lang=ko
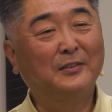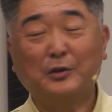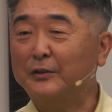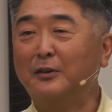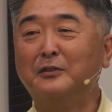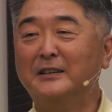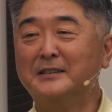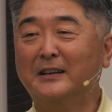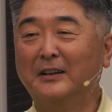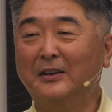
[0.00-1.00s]
절대로 나지
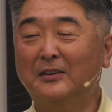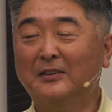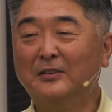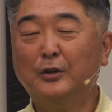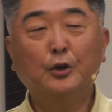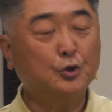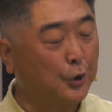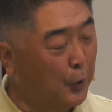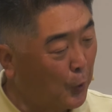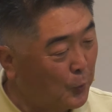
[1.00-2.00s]
않아요.
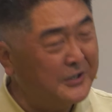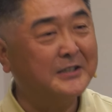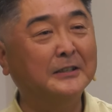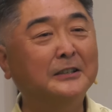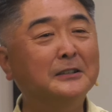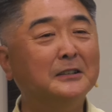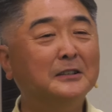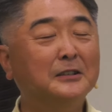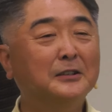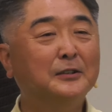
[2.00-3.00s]
좋은 씨를
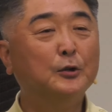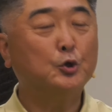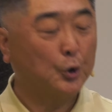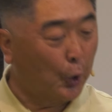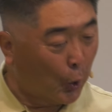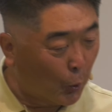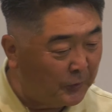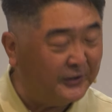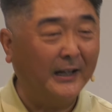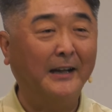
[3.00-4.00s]

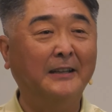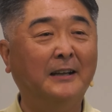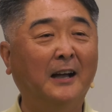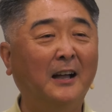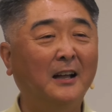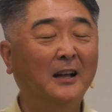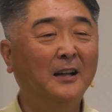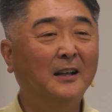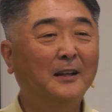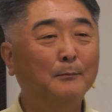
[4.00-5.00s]
좋은 땅에다가
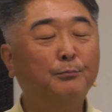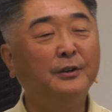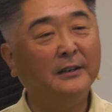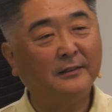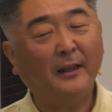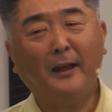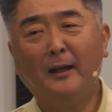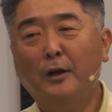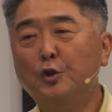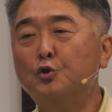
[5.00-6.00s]
뿌릴 때
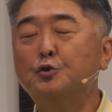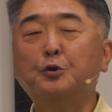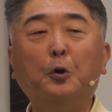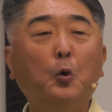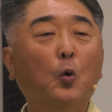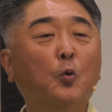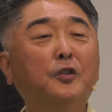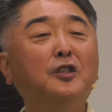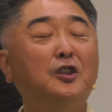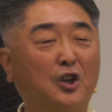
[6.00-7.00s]

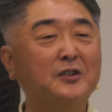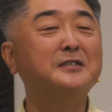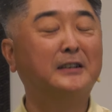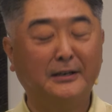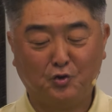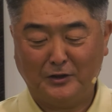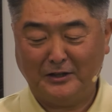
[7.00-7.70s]
좋은 결실을 할 수